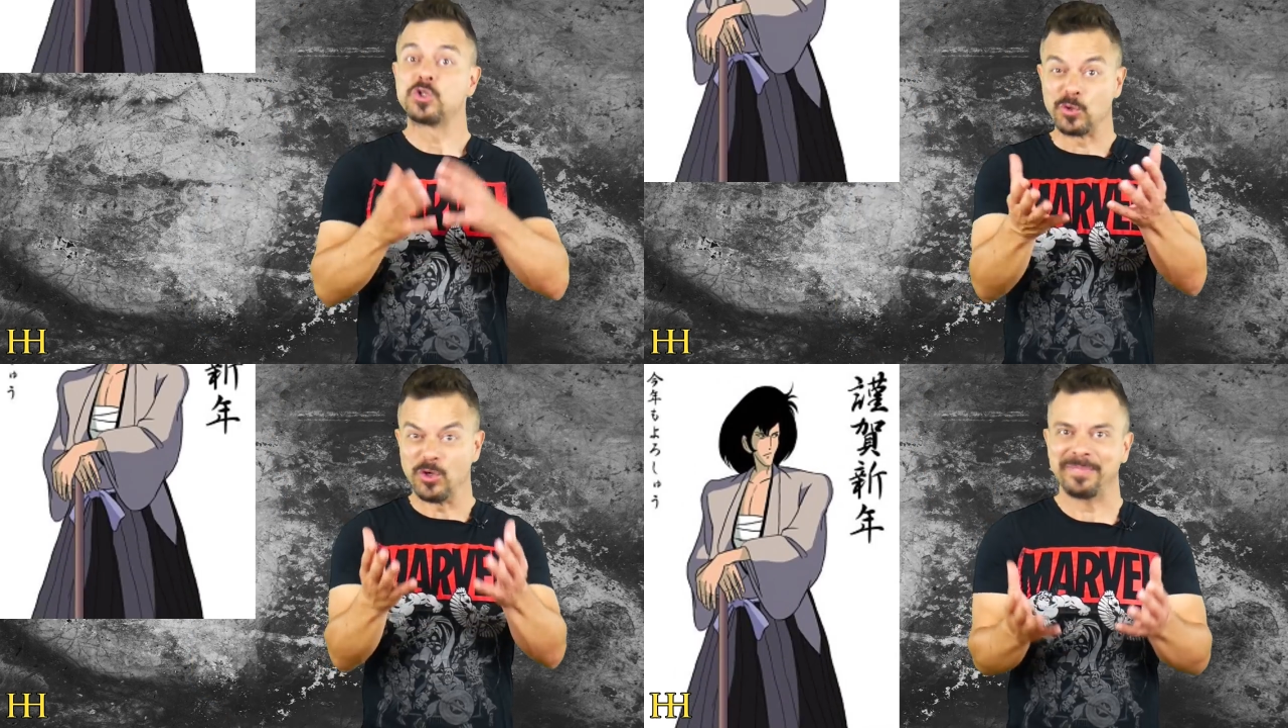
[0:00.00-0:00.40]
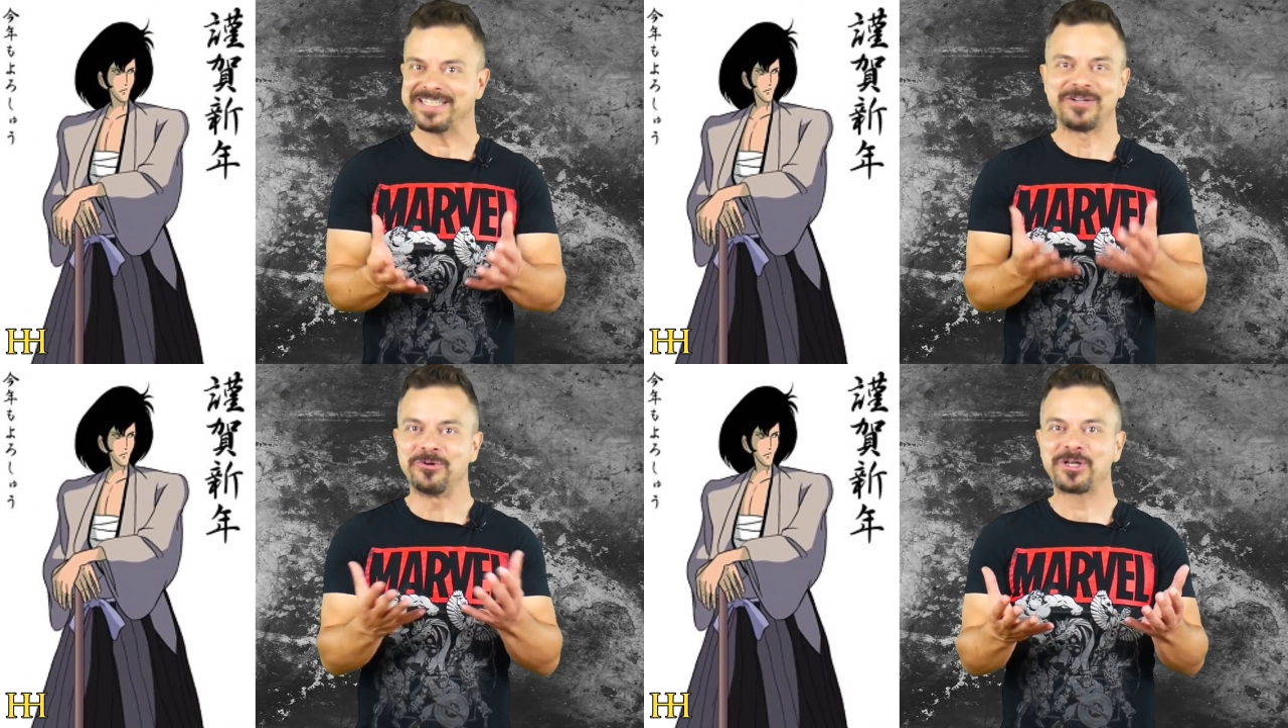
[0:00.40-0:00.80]
Su
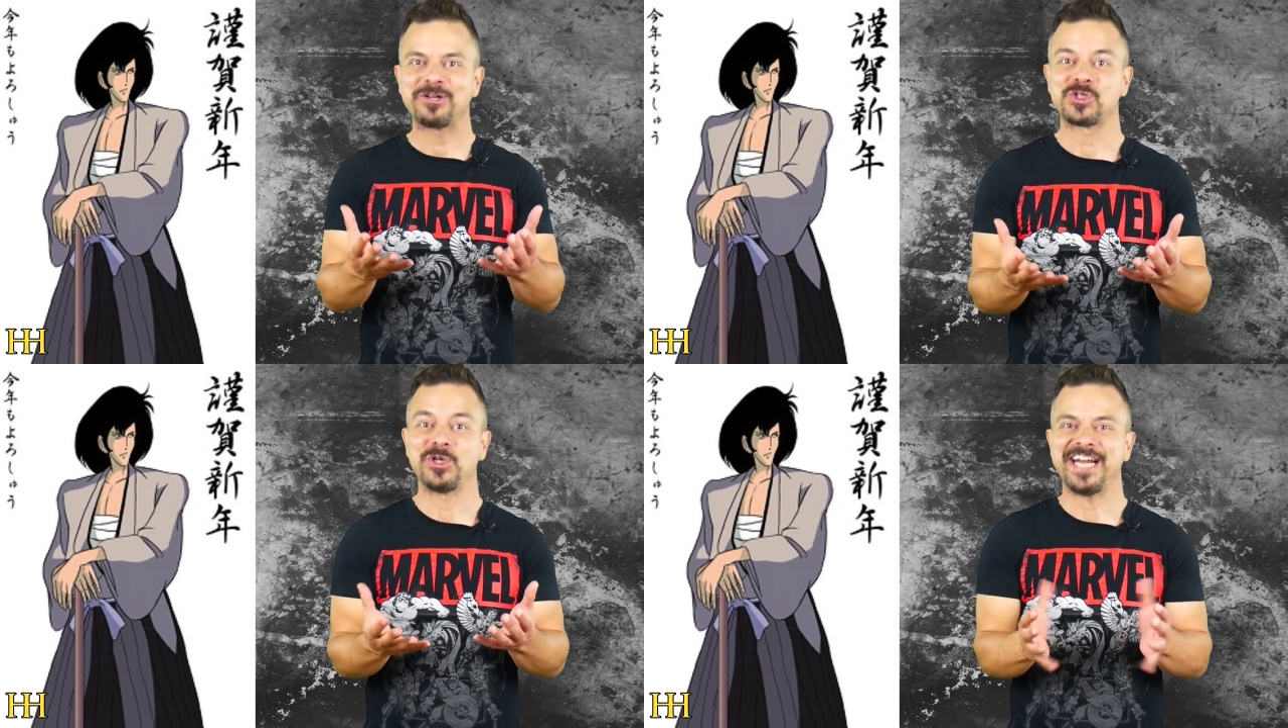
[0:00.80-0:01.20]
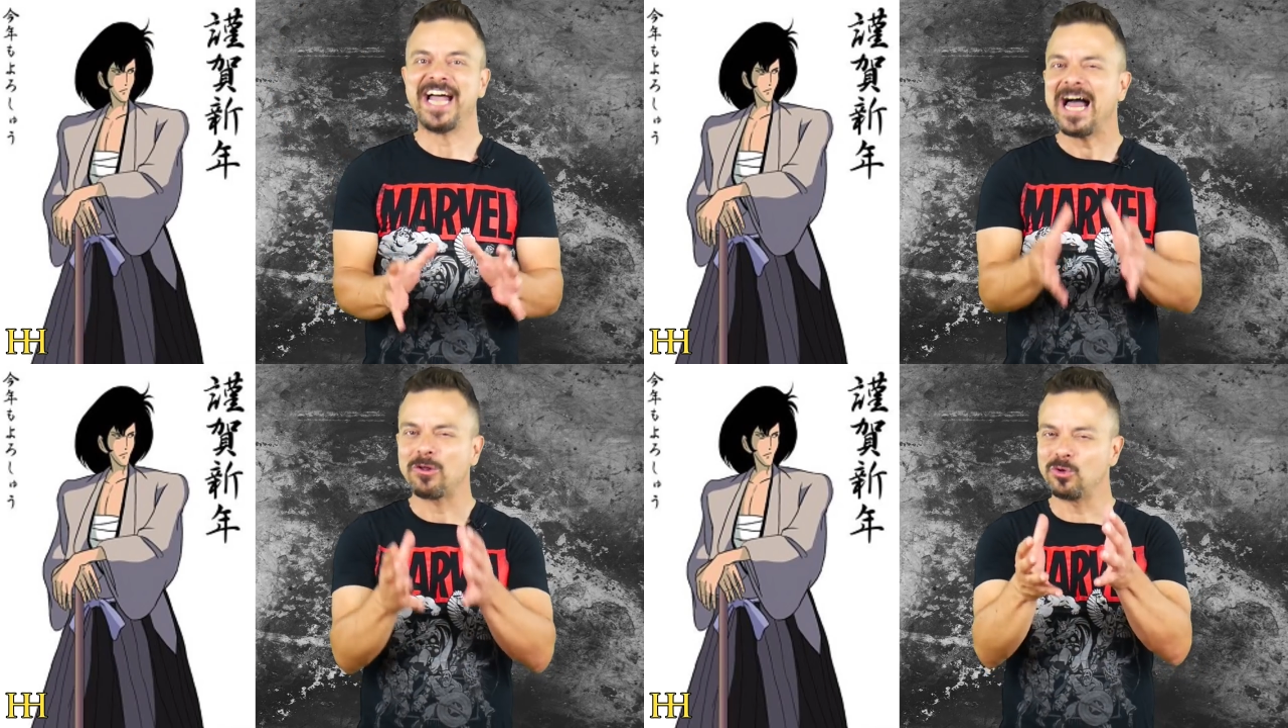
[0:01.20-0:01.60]
nombre seguro que os
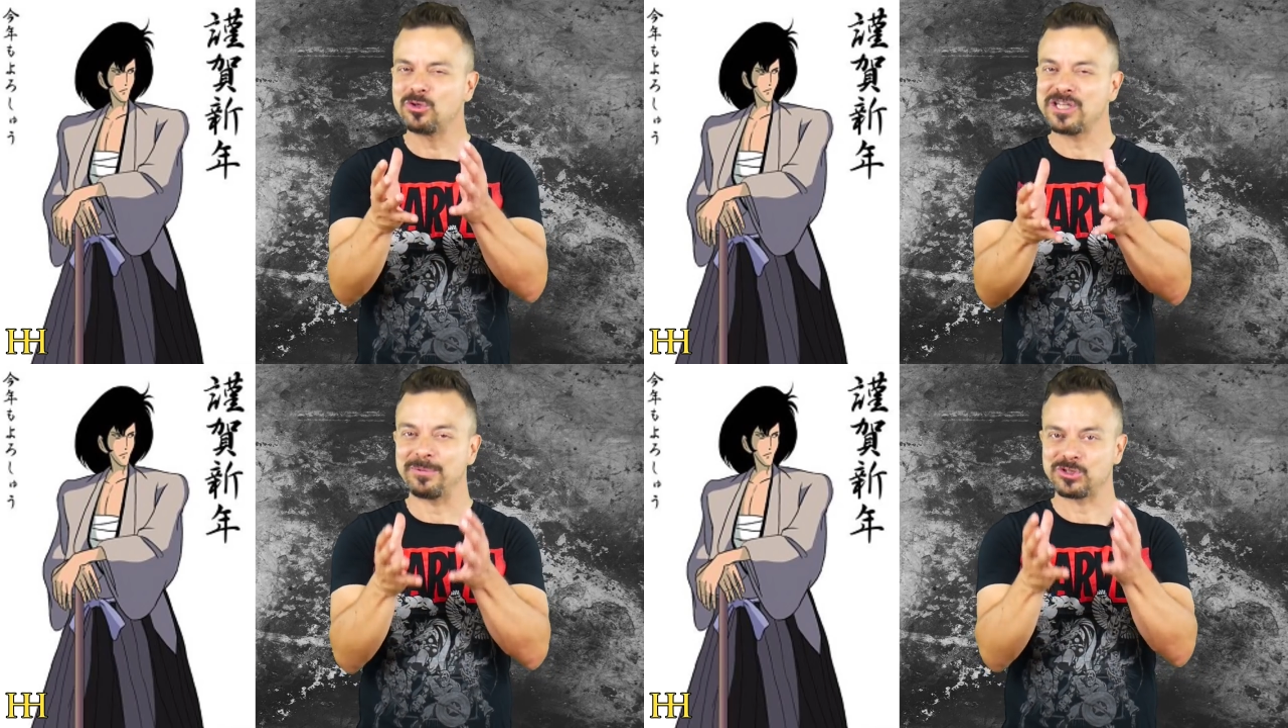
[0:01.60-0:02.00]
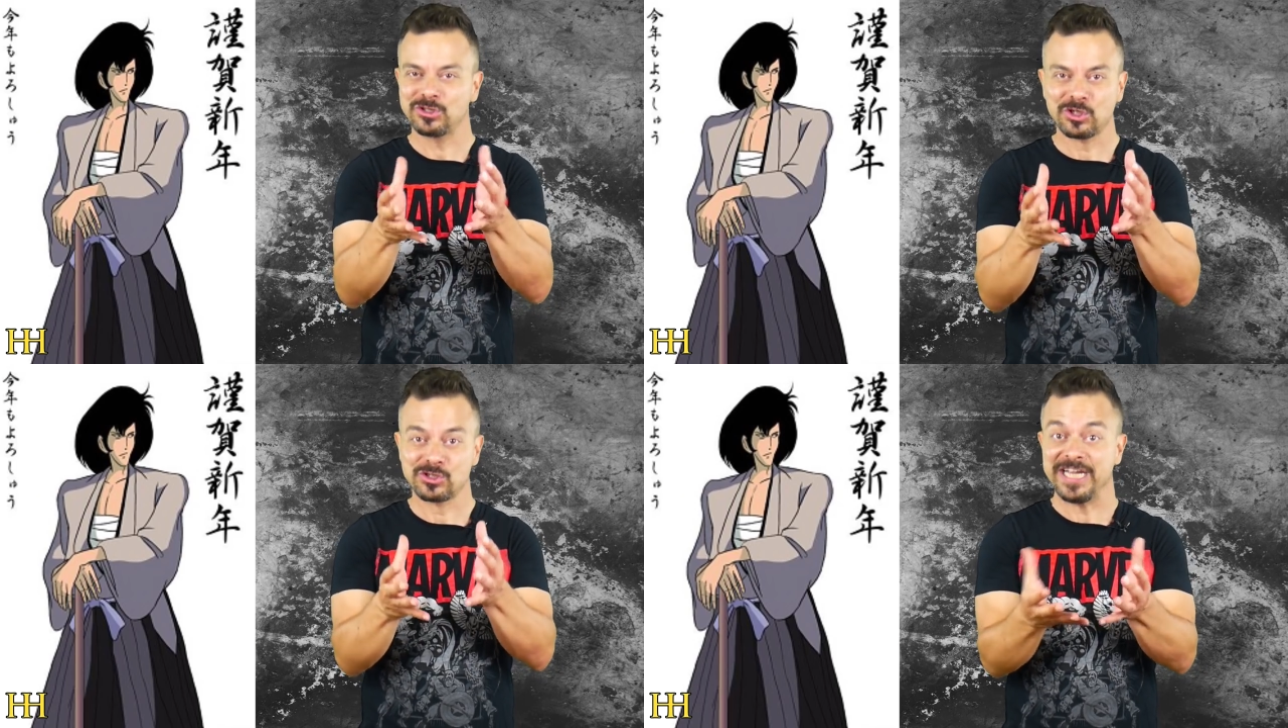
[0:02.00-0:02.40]
sonará a algunos de
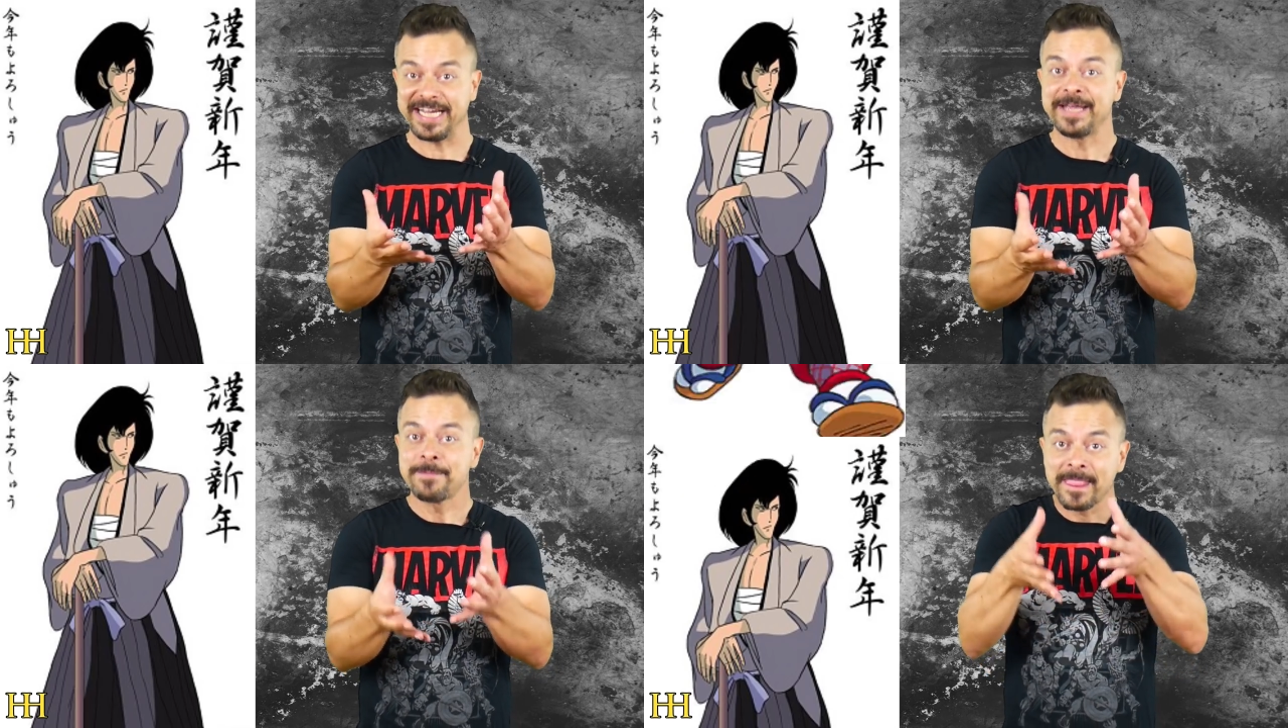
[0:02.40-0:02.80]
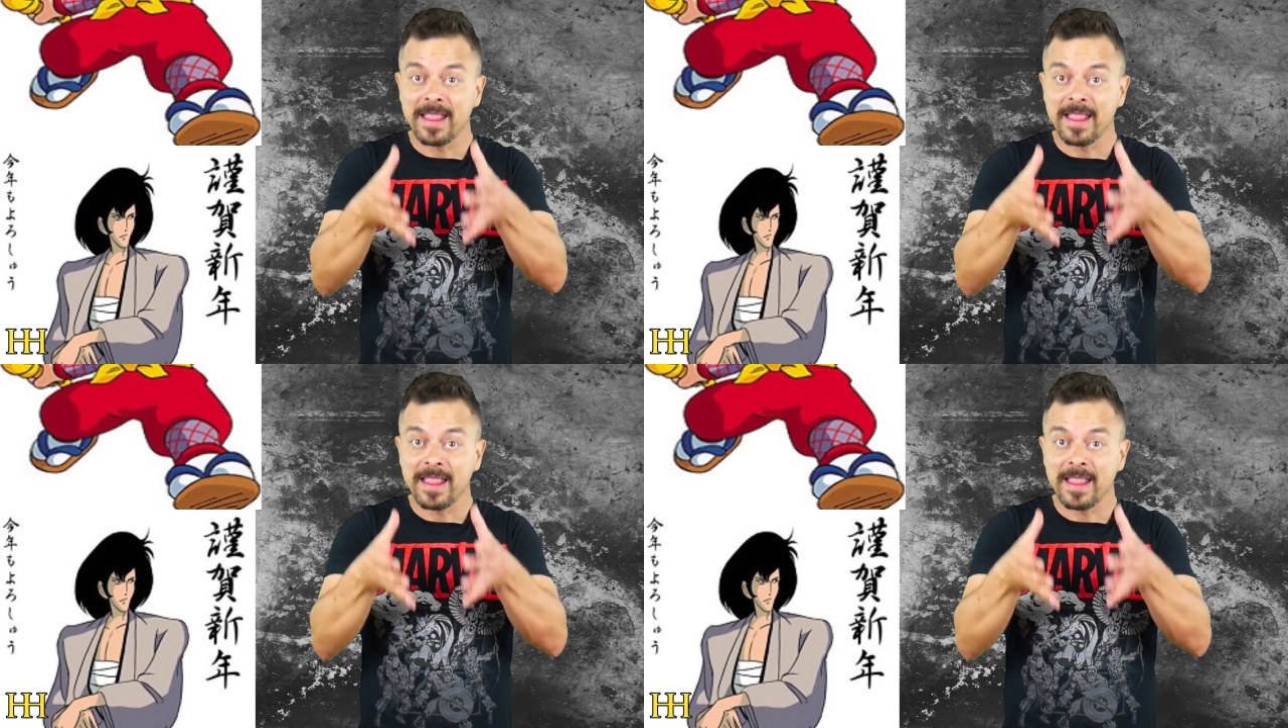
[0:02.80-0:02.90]
vosotros, ya que